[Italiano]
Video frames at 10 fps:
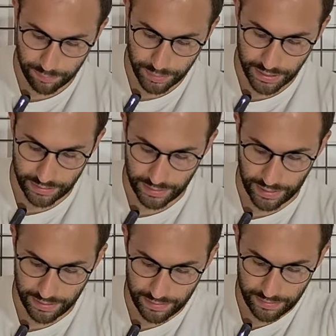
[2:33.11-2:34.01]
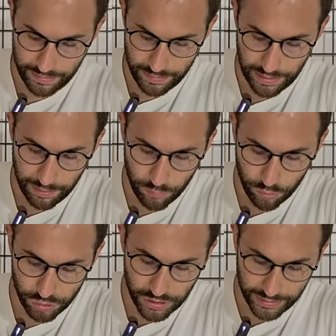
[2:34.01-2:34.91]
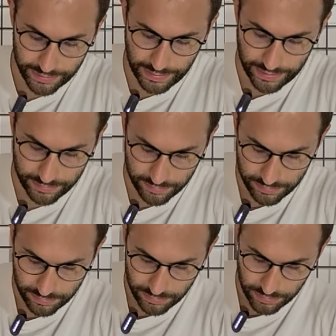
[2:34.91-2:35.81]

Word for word: aprite la morsetta,